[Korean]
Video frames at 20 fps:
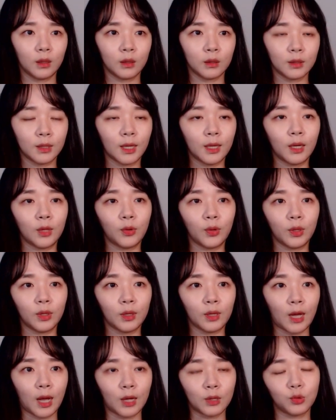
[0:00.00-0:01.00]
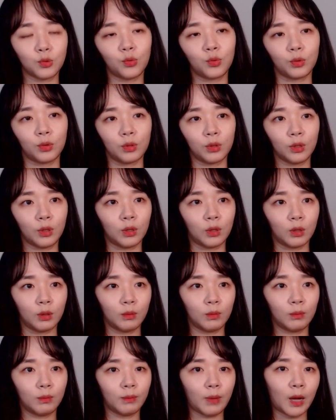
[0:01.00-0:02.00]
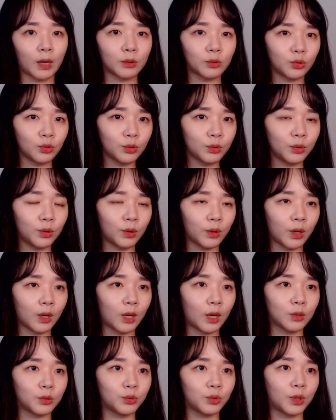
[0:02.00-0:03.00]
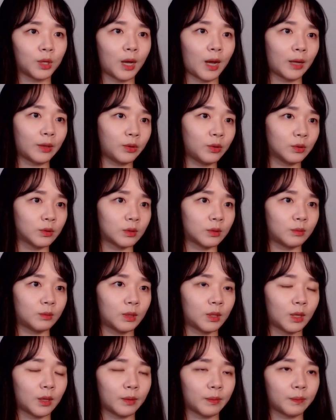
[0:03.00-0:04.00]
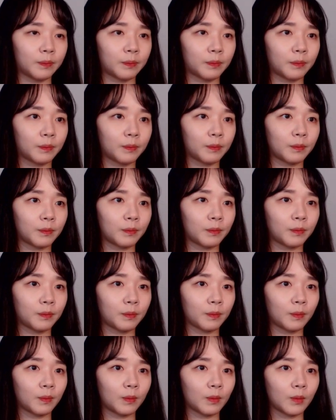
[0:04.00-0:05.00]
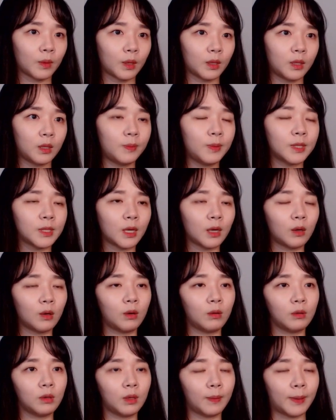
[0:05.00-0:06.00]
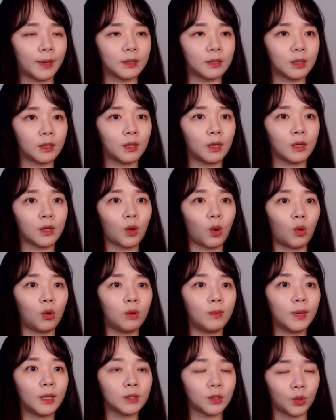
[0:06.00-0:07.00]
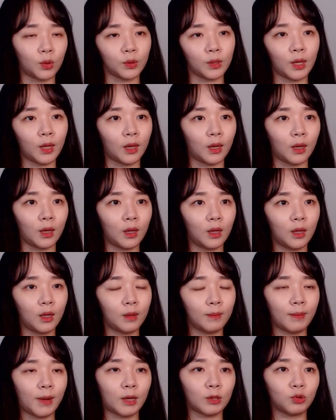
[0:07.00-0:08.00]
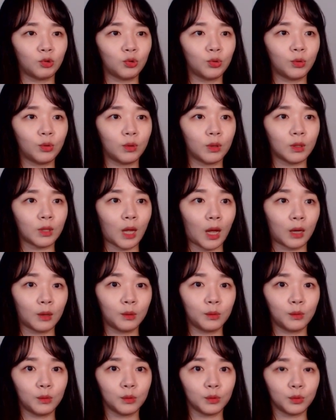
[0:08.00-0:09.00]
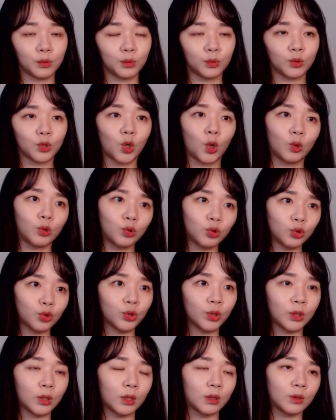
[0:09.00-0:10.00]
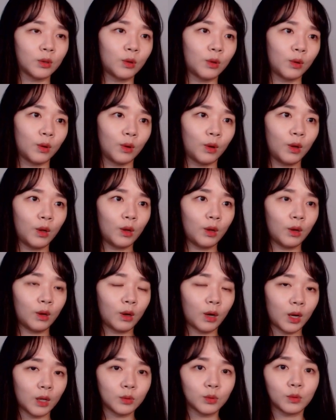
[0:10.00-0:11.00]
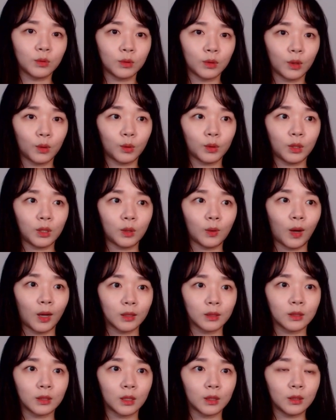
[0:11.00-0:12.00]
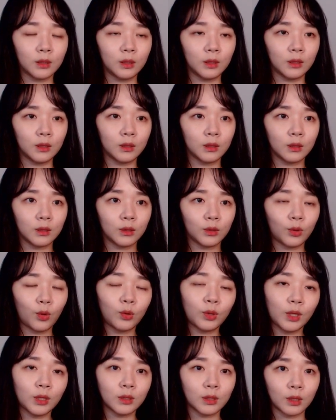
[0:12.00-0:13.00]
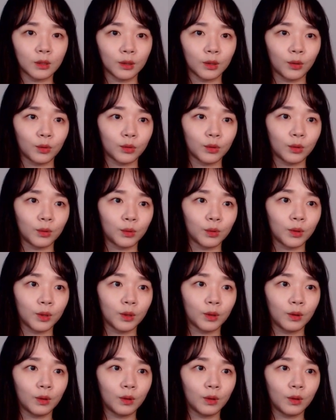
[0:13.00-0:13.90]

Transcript: 살해된 가족은요, 박중령의 가족이 아니었습니다. 이미 사건이 발생하기 얼마 전에 박중령이 다른 곳으로 전출이 돼서 가족들하고 이 관사를 떠난 상태였던 거예요.